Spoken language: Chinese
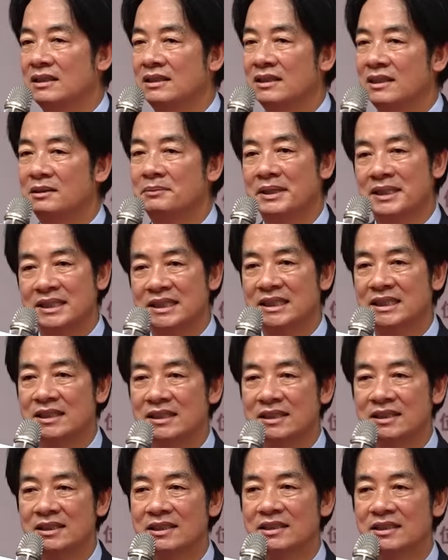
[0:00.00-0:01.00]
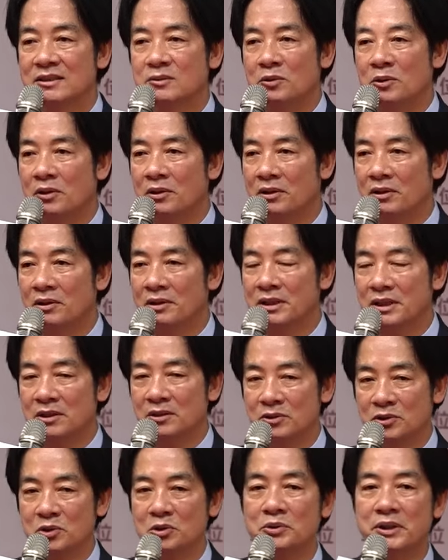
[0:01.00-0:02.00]
特别是我
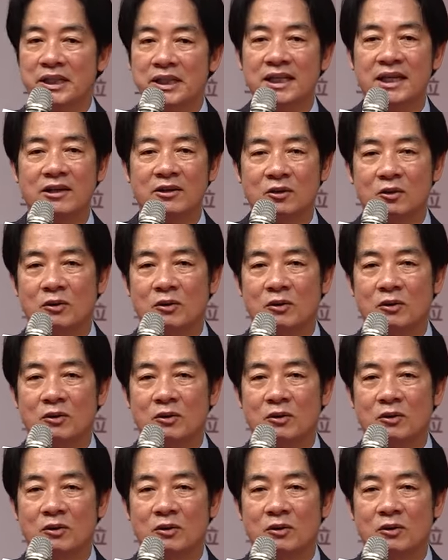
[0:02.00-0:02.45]
有注意到